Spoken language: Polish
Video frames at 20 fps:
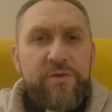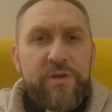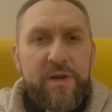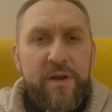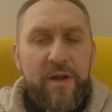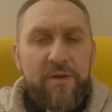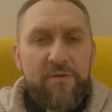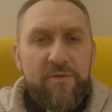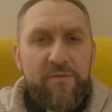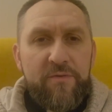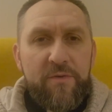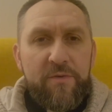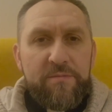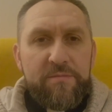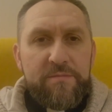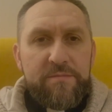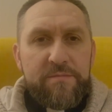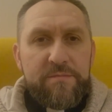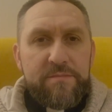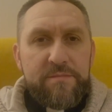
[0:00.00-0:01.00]
Cię na nowo.
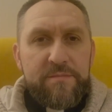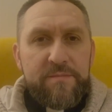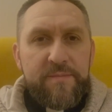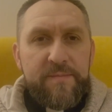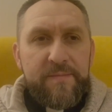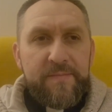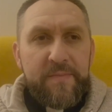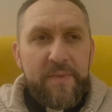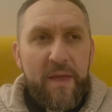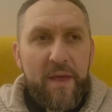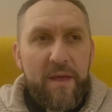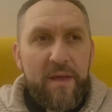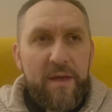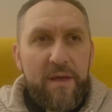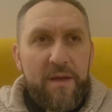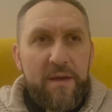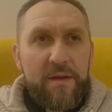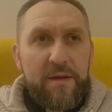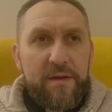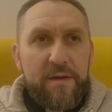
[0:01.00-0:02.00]

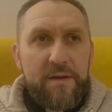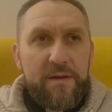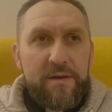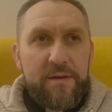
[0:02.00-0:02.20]
E,